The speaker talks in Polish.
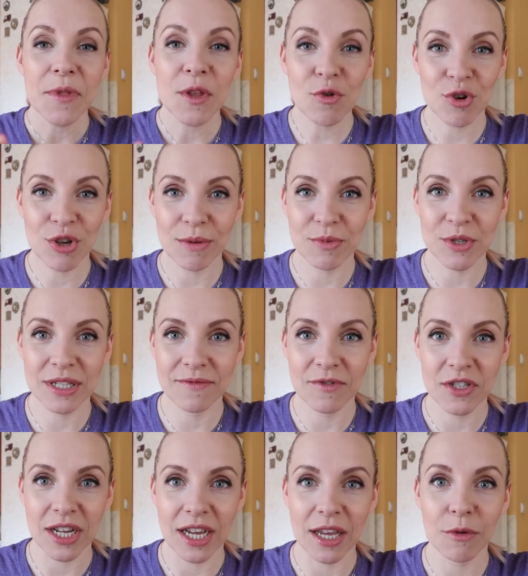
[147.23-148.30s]
już się
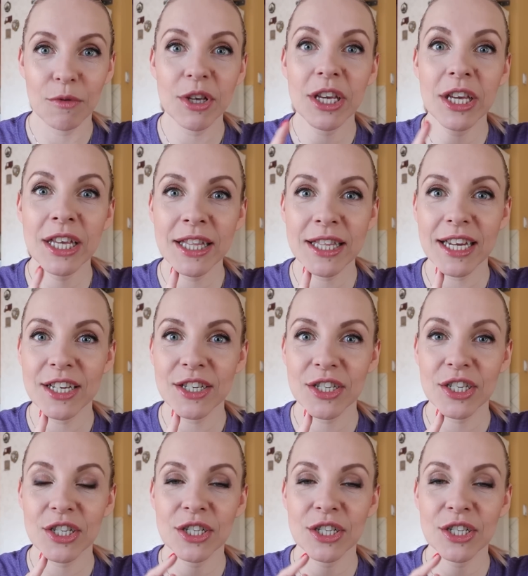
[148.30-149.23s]
przyzwyczajał i też,